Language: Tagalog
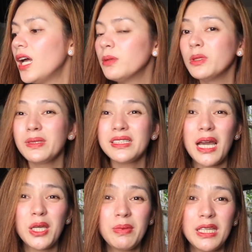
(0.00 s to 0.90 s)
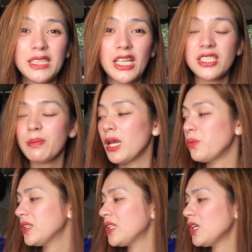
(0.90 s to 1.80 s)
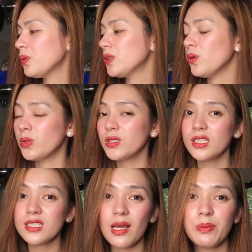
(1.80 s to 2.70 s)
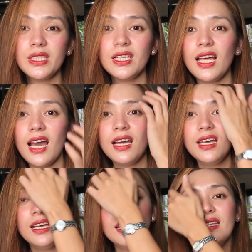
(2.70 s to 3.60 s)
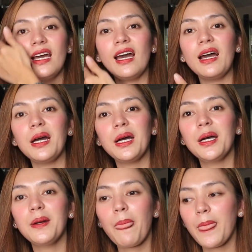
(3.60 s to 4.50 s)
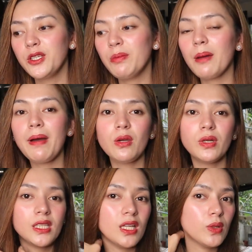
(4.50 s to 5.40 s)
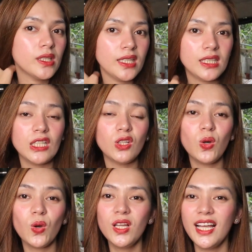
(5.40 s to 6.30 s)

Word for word: Alam mo naman tayo, mahilig tayo sa buy one, take one. Although sinasabi nila na yung mga buy one, take one na yan, niloloko